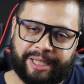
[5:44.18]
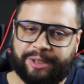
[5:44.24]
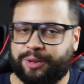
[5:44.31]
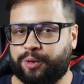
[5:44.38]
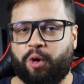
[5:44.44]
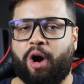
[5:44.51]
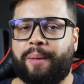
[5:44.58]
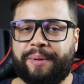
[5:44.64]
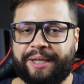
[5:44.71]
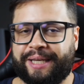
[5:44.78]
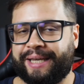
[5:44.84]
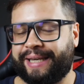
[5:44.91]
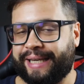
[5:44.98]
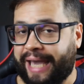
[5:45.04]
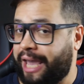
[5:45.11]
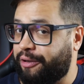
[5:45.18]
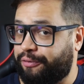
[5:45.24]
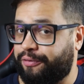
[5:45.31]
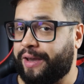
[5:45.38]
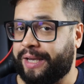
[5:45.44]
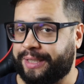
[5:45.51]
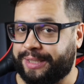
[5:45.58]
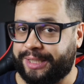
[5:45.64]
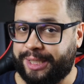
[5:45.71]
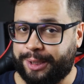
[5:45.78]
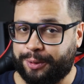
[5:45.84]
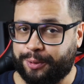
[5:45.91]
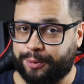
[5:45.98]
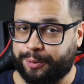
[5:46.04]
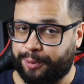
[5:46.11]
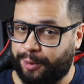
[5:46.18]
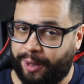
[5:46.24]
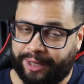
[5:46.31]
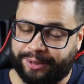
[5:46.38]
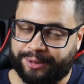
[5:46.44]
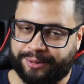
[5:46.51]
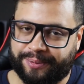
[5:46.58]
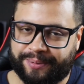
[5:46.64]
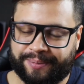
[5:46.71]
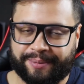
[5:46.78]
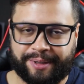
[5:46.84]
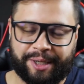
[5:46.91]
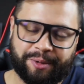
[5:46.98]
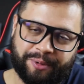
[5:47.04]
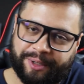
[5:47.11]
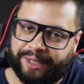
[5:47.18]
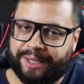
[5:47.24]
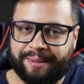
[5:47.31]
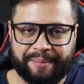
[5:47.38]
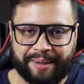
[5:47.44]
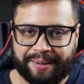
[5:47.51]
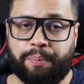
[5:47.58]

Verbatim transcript: e descobre que quem fez isso, lógico, rei do crime.